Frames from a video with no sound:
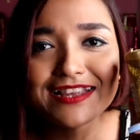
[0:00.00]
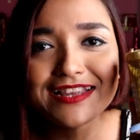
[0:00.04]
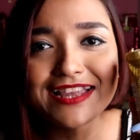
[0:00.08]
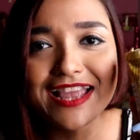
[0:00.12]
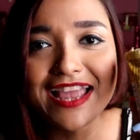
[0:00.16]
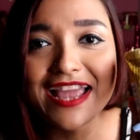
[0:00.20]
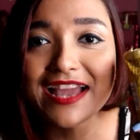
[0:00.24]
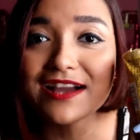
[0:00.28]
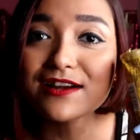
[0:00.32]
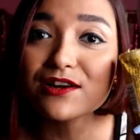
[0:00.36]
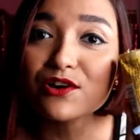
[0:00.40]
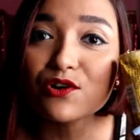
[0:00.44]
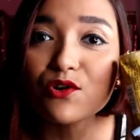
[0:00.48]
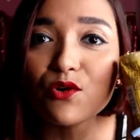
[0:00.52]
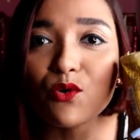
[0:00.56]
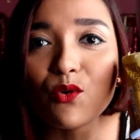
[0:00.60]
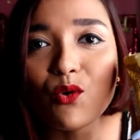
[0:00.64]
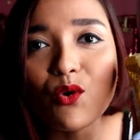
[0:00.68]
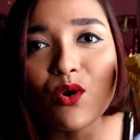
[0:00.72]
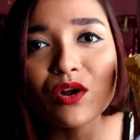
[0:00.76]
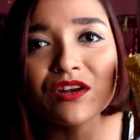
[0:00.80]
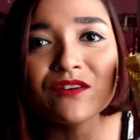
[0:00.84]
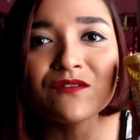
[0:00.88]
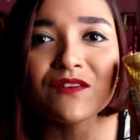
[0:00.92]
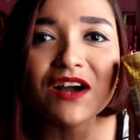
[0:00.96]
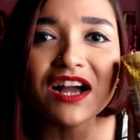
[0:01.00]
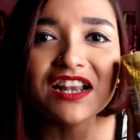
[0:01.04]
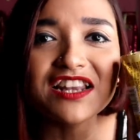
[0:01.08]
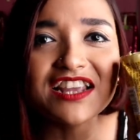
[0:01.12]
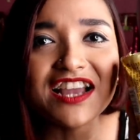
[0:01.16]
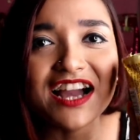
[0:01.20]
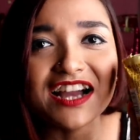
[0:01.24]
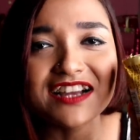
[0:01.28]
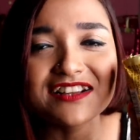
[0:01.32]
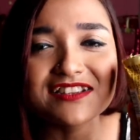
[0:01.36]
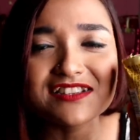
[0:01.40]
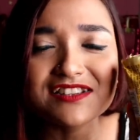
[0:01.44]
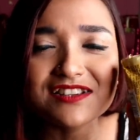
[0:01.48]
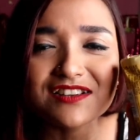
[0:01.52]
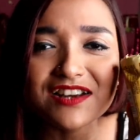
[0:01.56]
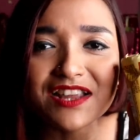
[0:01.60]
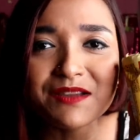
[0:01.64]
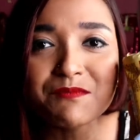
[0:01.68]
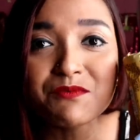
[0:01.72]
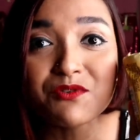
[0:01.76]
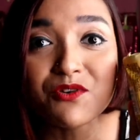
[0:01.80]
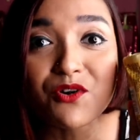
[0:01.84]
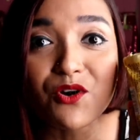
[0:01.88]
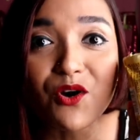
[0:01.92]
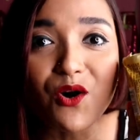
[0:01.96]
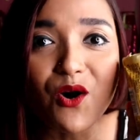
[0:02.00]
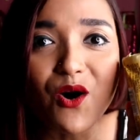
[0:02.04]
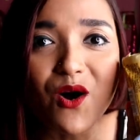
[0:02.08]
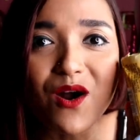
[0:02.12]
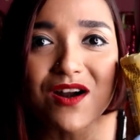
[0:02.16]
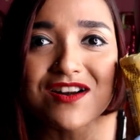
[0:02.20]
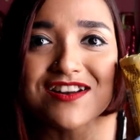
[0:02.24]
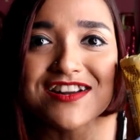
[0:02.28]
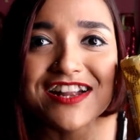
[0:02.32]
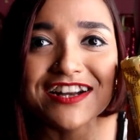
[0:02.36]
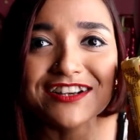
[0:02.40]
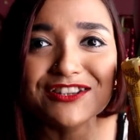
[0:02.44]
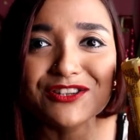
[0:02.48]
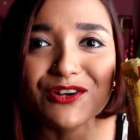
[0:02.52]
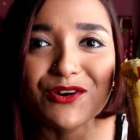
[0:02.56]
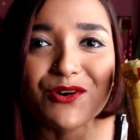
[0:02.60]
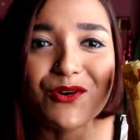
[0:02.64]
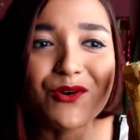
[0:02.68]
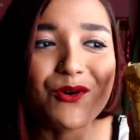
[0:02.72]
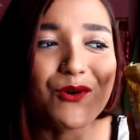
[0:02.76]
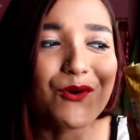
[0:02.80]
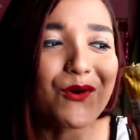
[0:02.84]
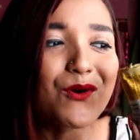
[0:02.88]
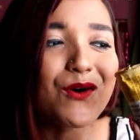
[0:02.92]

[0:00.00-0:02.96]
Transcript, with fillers: ये है कोन वाली आइसक्रीम कॉर्नेटो